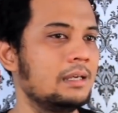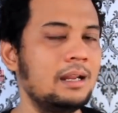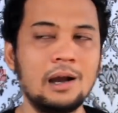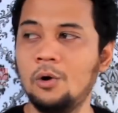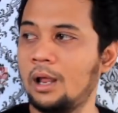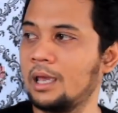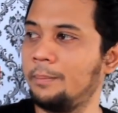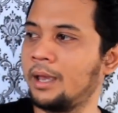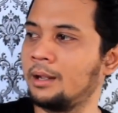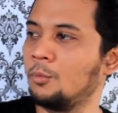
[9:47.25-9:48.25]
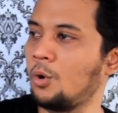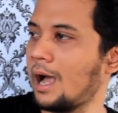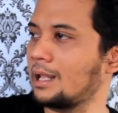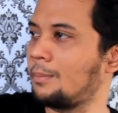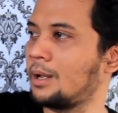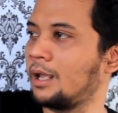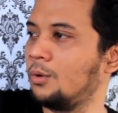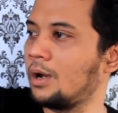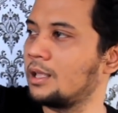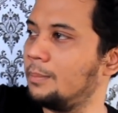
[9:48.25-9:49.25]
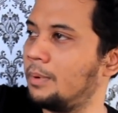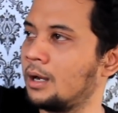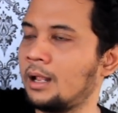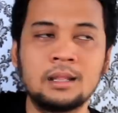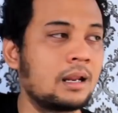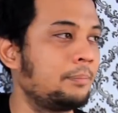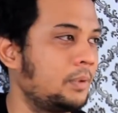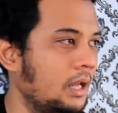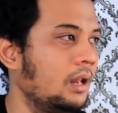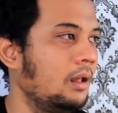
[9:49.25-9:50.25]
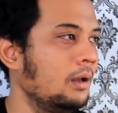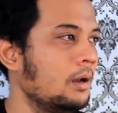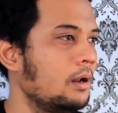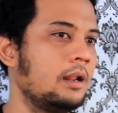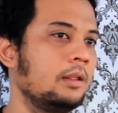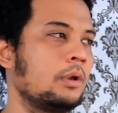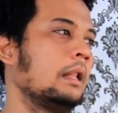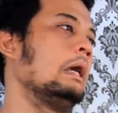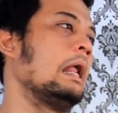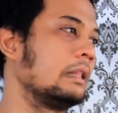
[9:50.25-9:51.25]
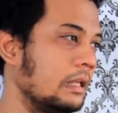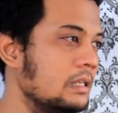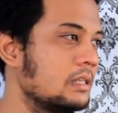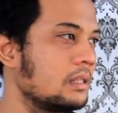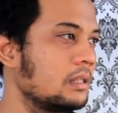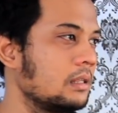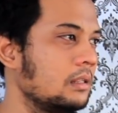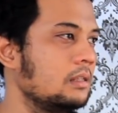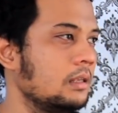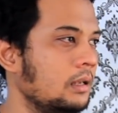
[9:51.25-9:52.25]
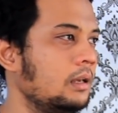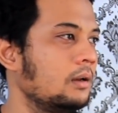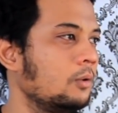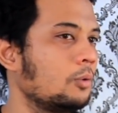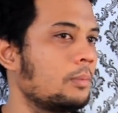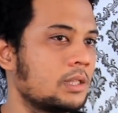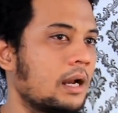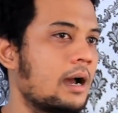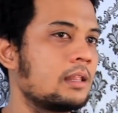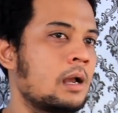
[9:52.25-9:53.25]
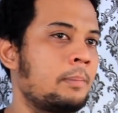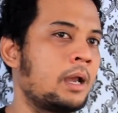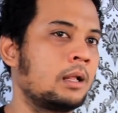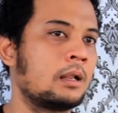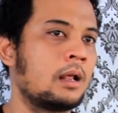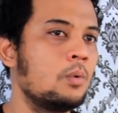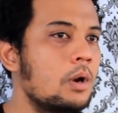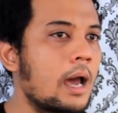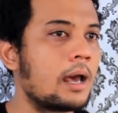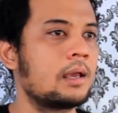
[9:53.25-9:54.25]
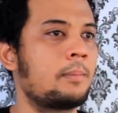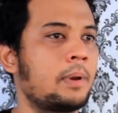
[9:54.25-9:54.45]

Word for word: Jadi aku lagi pengen buka taman edukasi pengenalan reptil dan itu nanti gratis di sini untuk masyarakat yang pengen kenal ular, yang